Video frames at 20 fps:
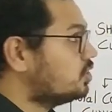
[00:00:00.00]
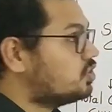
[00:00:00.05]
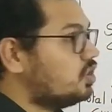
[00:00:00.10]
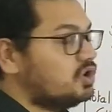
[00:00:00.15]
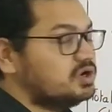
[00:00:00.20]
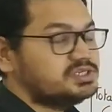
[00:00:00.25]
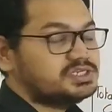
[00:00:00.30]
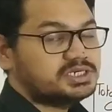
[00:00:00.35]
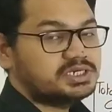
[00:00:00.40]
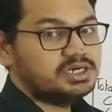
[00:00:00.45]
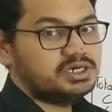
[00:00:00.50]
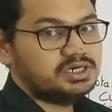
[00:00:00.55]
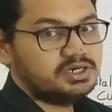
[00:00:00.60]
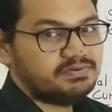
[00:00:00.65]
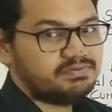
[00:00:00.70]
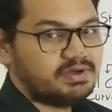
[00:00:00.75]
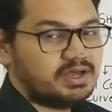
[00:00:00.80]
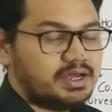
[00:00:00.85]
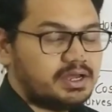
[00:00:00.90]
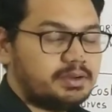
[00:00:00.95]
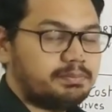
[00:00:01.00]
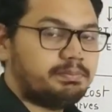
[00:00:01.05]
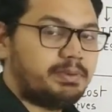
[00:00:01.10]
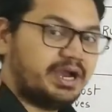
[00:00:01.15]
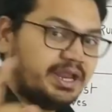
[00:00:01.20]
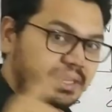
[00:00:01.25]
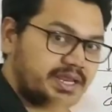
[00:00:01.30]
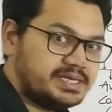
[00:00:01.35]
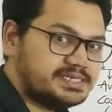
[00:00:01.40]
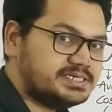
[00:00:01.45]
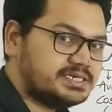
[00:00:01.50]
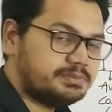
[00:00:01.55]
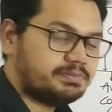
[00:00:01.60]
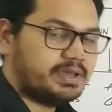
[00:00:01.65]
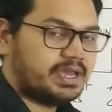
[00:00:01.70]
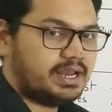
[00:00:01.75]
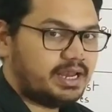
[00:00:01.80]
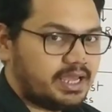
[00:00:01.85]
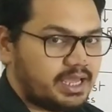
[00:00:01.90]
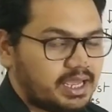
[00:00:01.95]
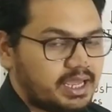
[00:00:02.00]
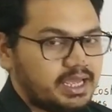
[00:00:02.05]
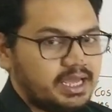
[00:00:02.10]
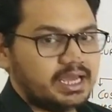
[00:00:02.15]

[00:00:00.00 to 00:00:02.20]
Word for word: कॉस्ट कर्व पढ़ने से पहले